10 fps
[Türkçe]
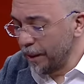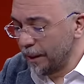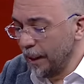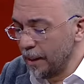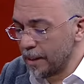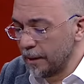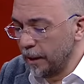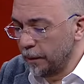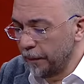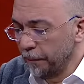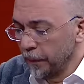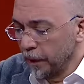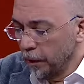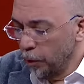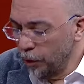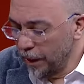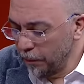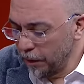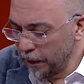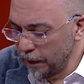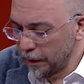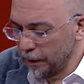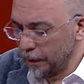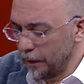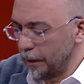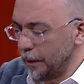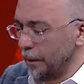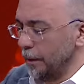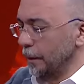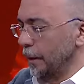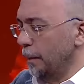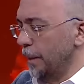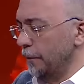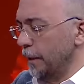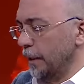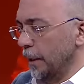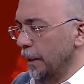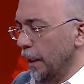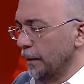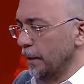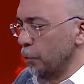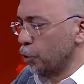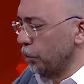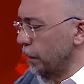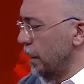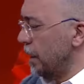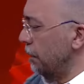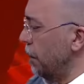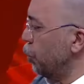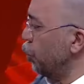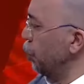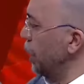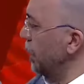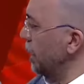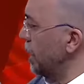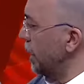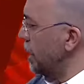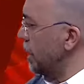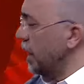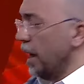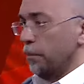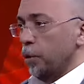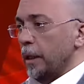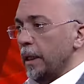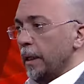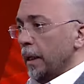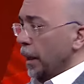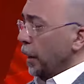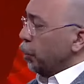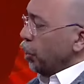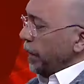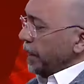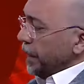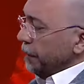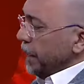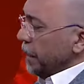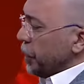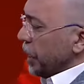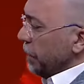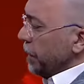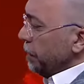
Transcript: bitti aslında ama önemli bir e, haber var. Atlamış olmak istemem. Cumhuriyet gazetesi tam böyle göbekten vermiş abi.